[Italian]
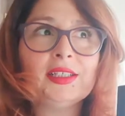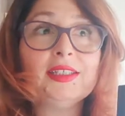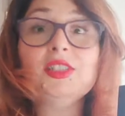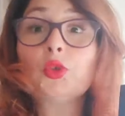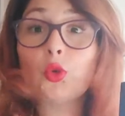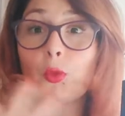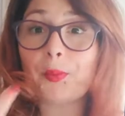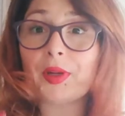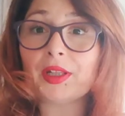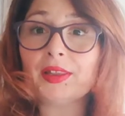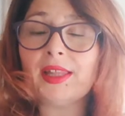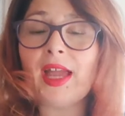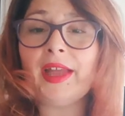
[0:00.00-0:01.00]
di
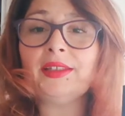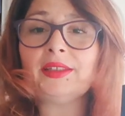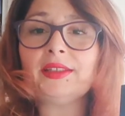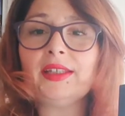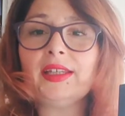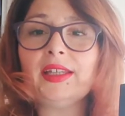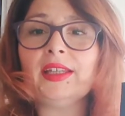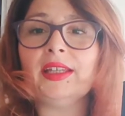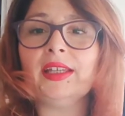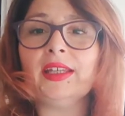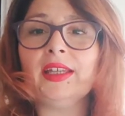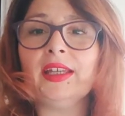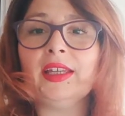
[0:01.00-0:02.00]
sorprendente
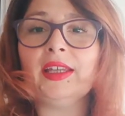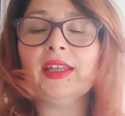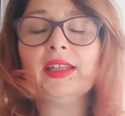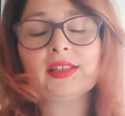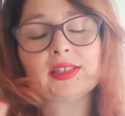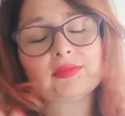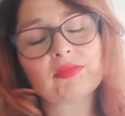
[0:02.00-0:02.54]
e